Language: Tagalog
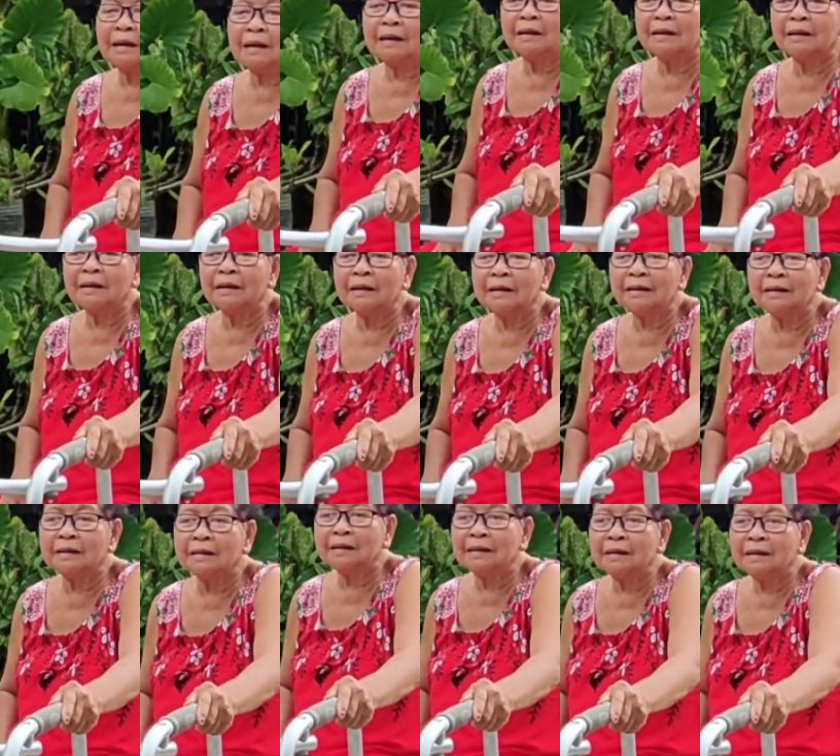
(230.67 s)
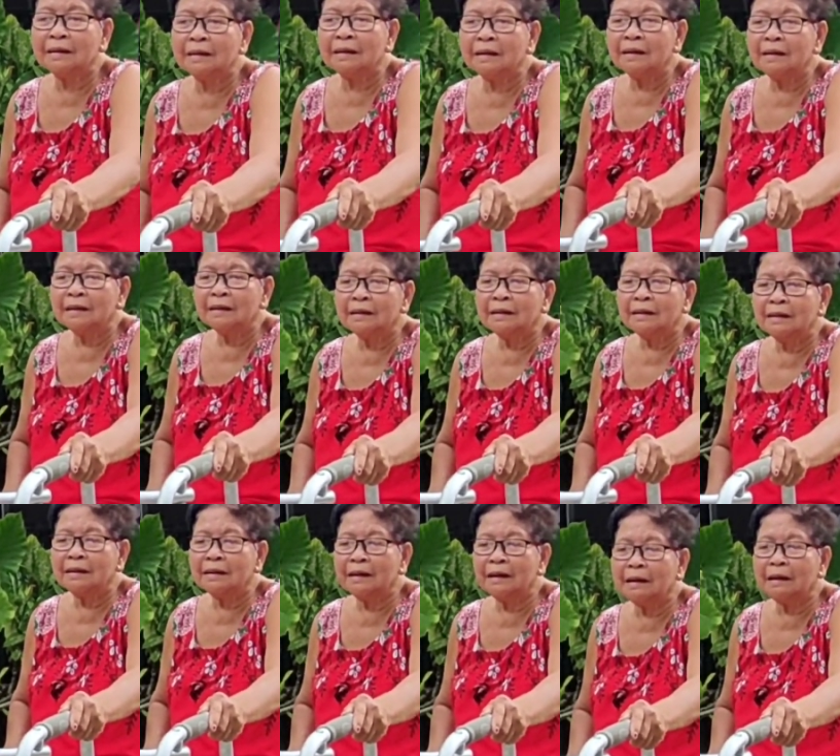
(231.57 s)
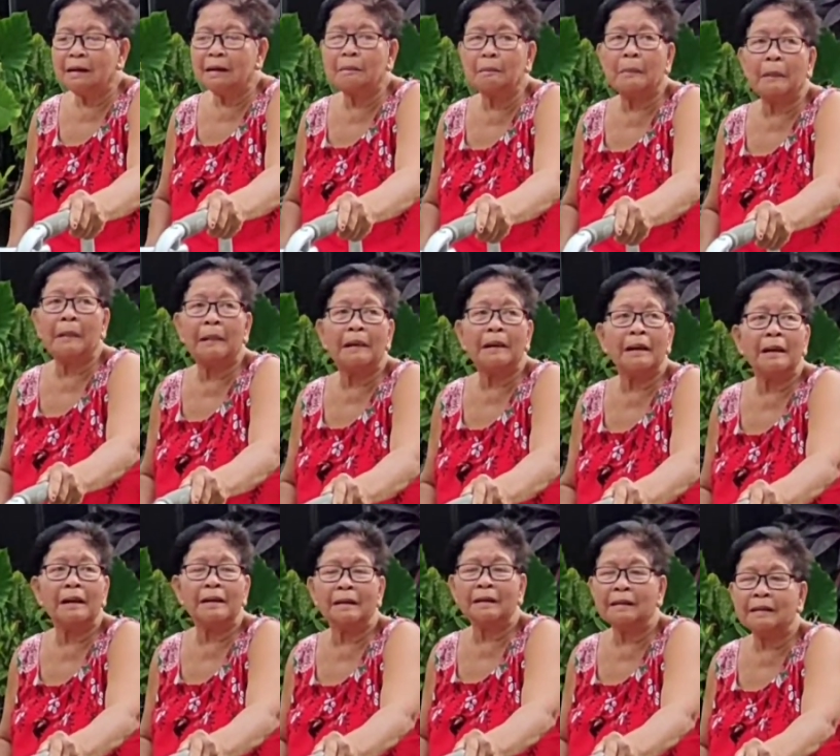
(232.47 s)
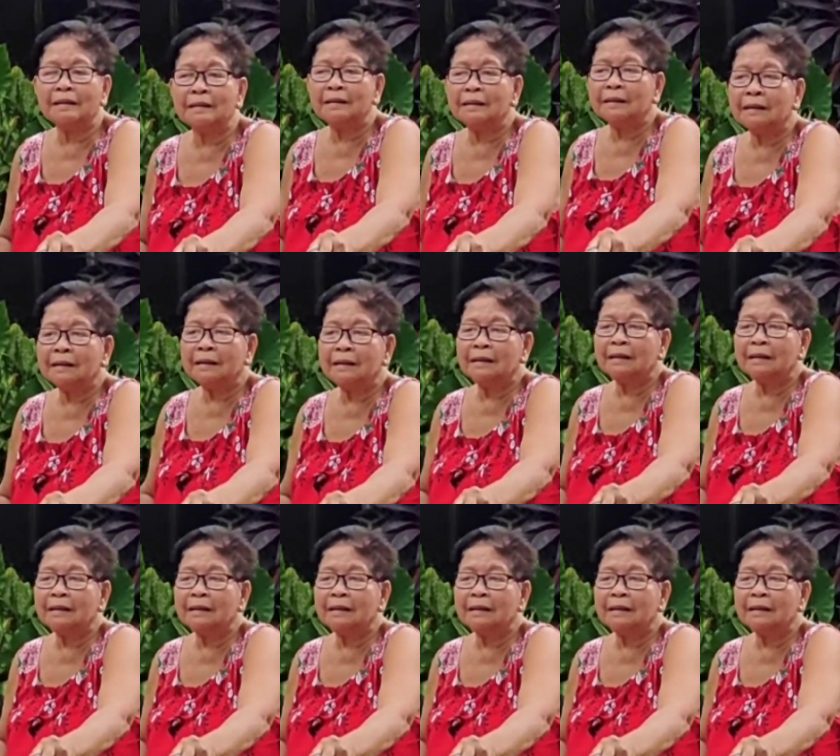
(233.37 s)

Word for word: Hilahin ko po ang munting sorpresa po sa